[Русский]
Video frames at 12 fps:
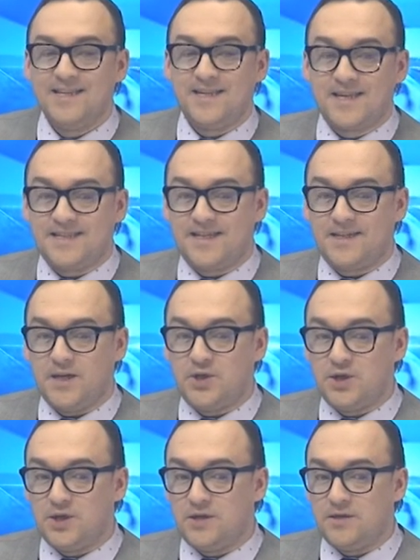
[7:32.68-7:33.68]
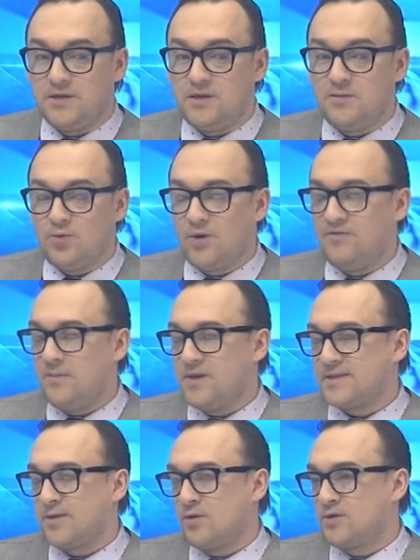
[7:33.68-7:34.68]
Сергей Сергеевич, немного времени
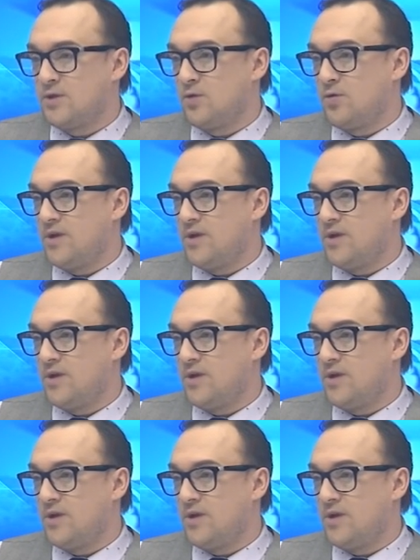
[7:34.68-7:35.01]
остается, но я